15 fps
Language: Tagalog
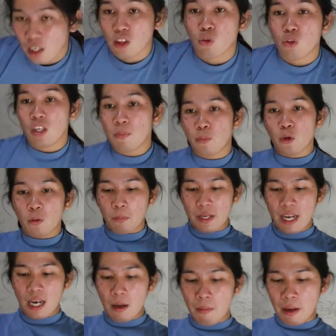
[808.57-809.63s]
ito din po yung
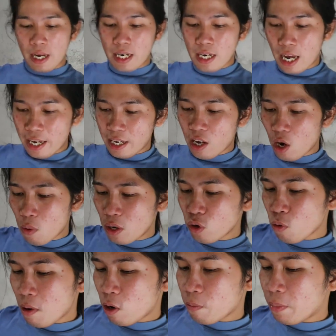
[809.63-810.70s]
pinaka-main ay, ewan
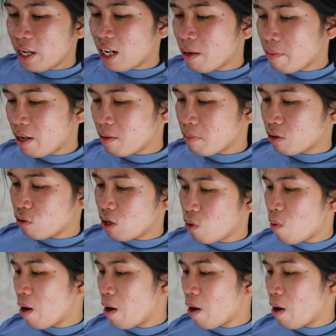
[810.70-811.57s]
ko ba kung pinaka-main ba to na